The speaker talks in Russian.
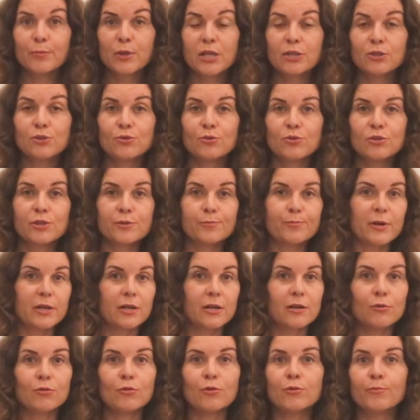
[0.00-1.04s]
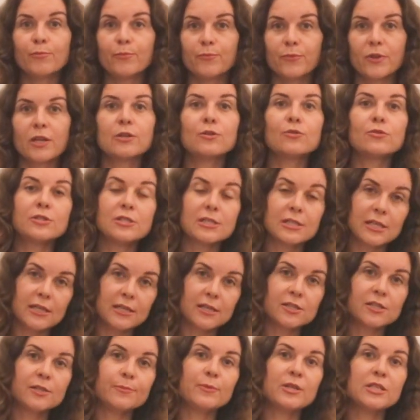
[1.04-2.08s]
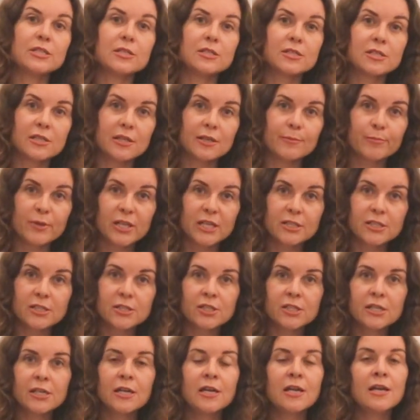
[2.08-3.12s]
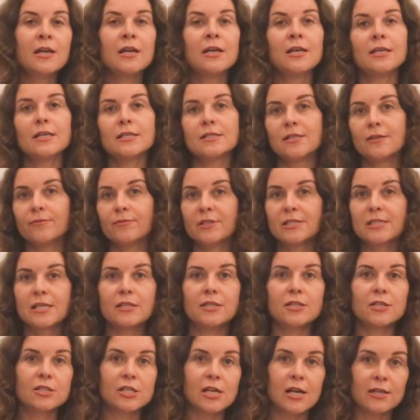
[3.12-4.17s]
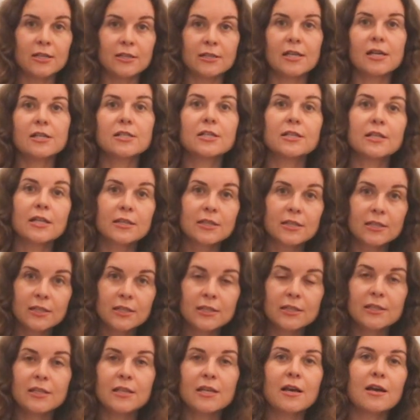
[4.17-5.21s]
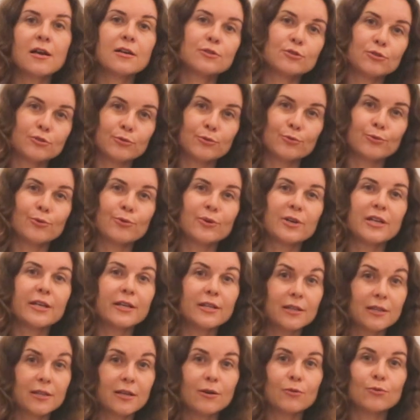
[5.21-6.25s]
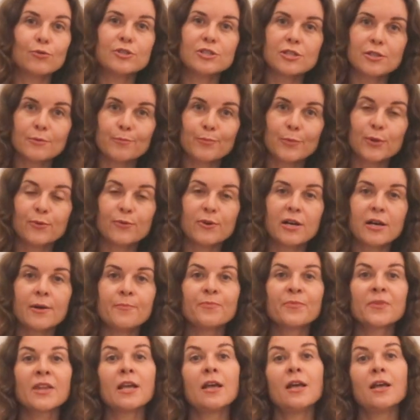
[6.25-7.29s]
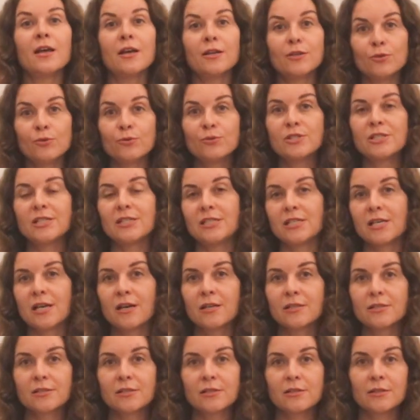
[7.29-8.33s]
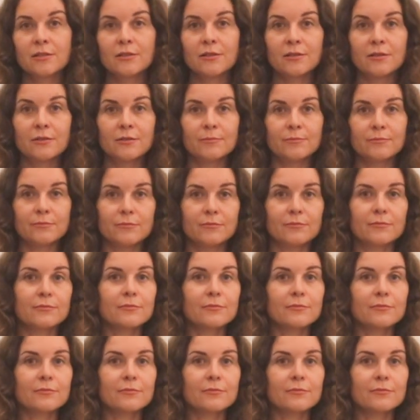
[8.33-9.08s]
платеж по каком, то есть это ежемесячные платежи, если вы задержали даже на три дня, то это очень плохо. Но сейчас э,